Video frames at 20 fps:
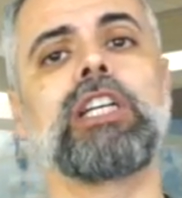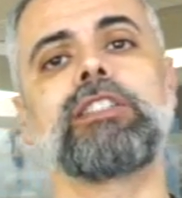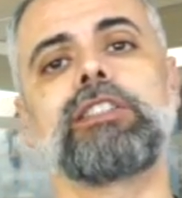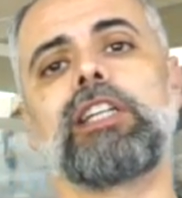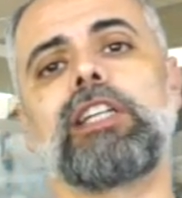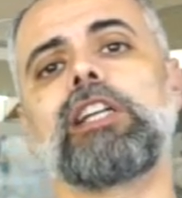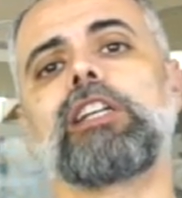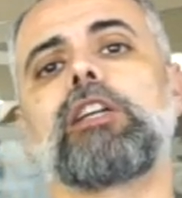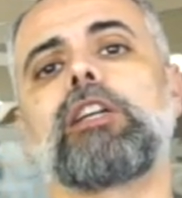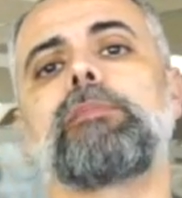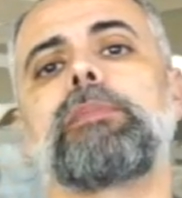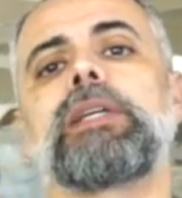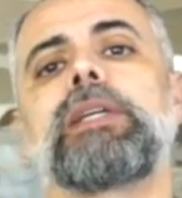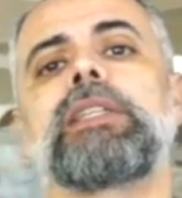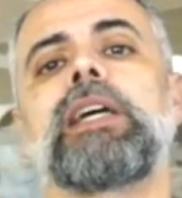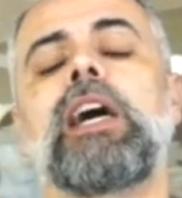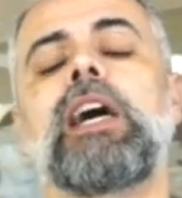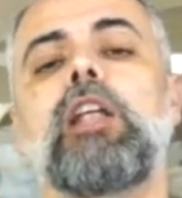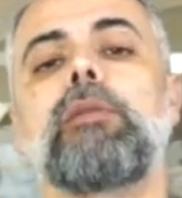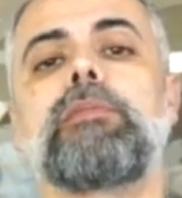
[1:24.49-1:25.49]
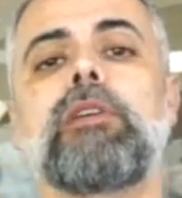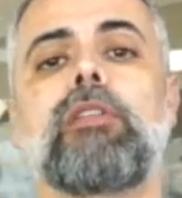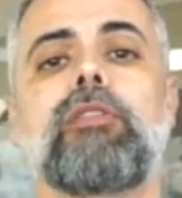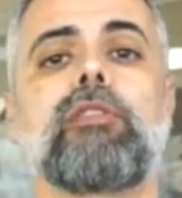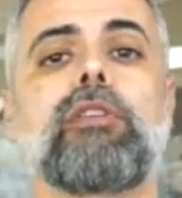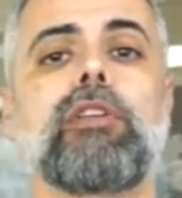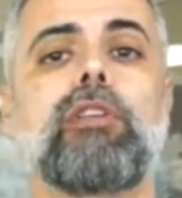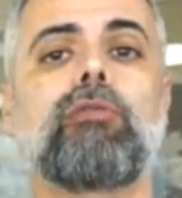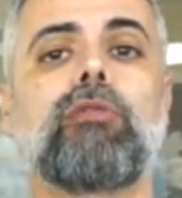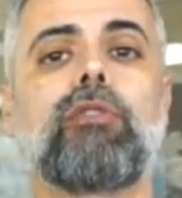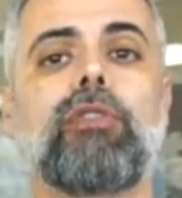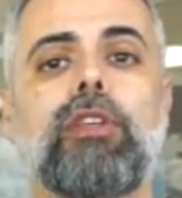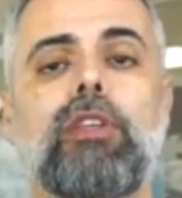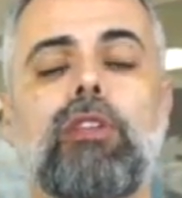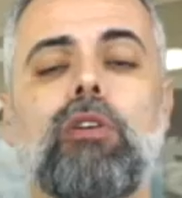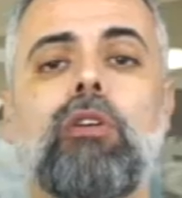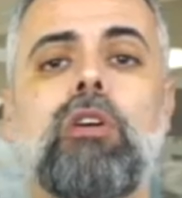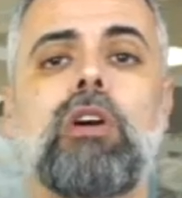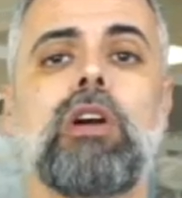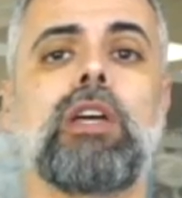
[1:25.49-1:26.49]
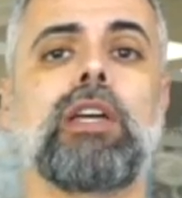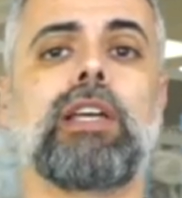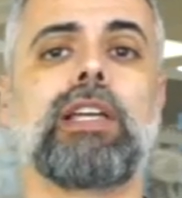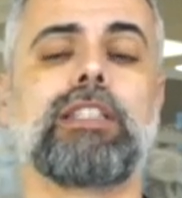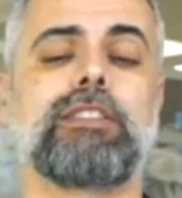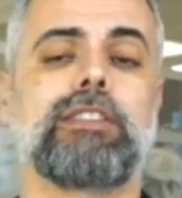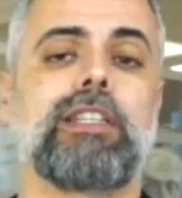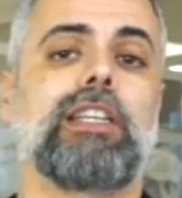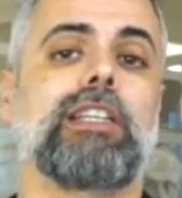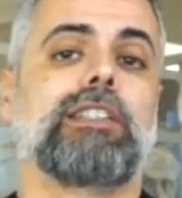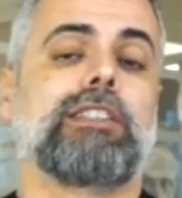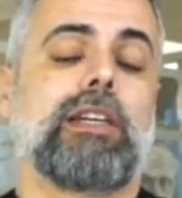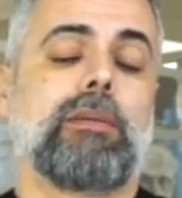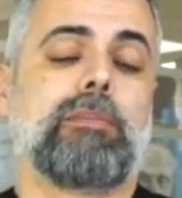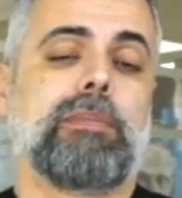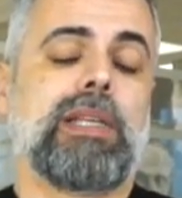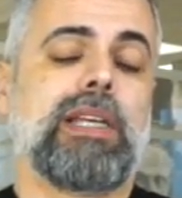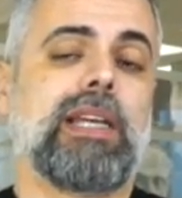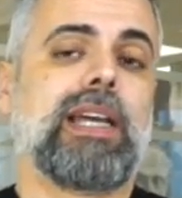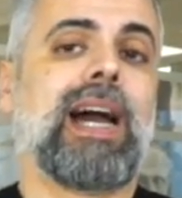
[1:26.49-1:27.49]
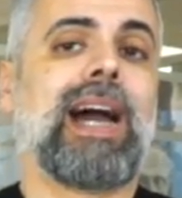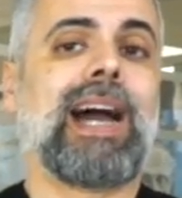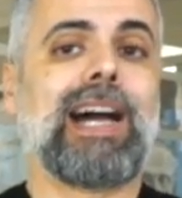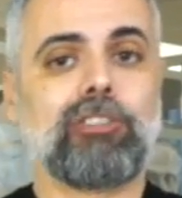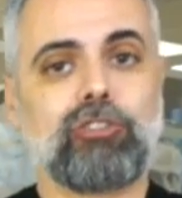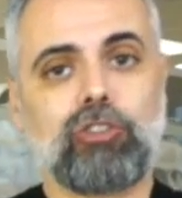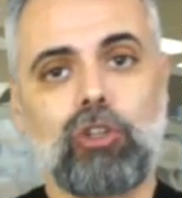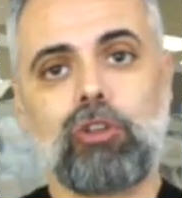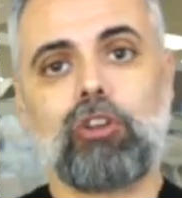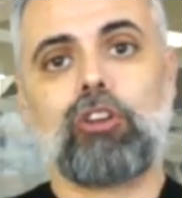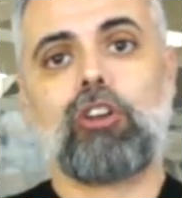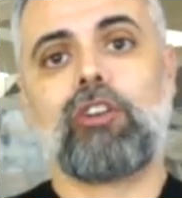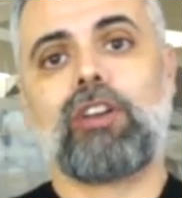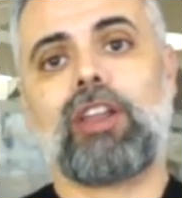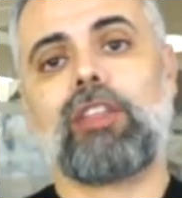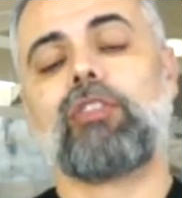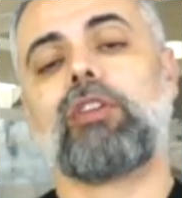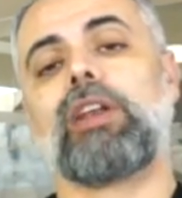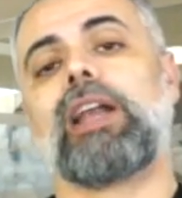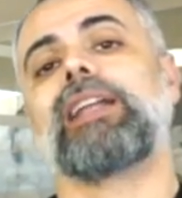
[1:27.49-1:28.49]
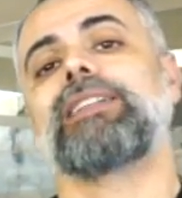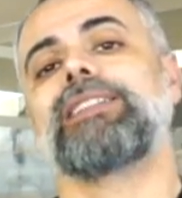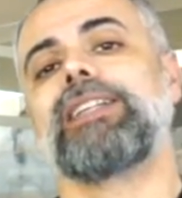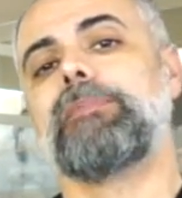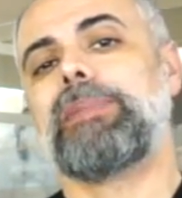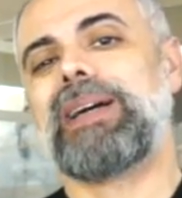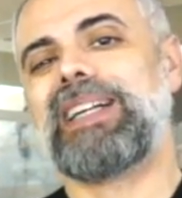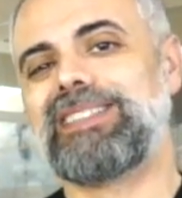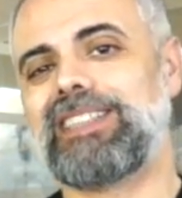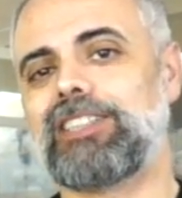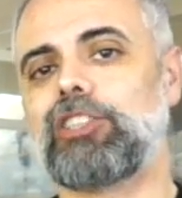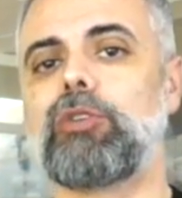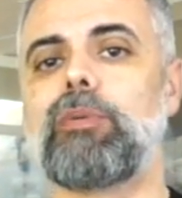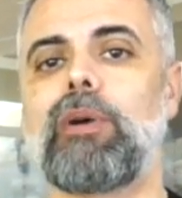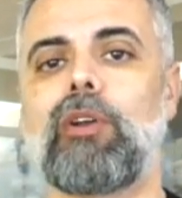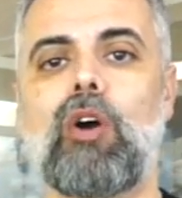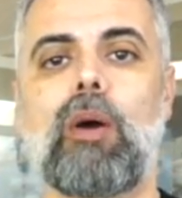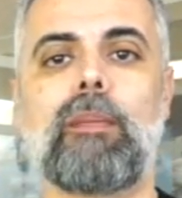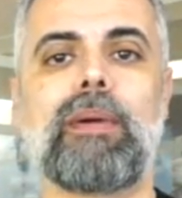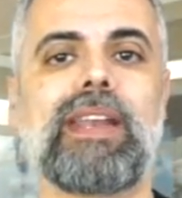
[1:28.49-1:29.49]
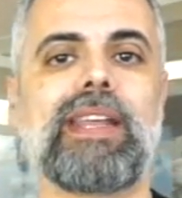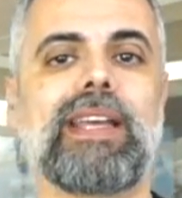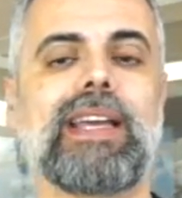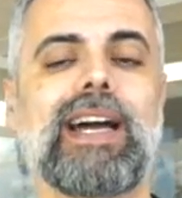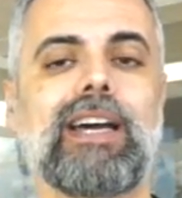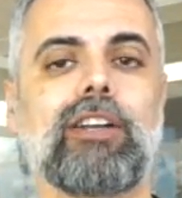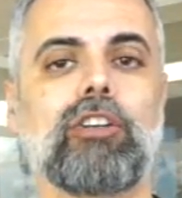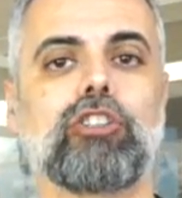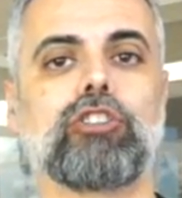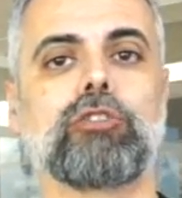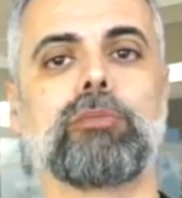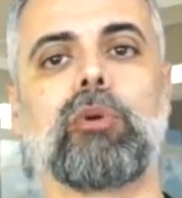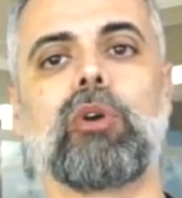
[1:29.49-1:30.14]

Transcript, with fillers: se le respeta el plazo reducido que se les aplica a todos los nacionales de países iberoamericanos.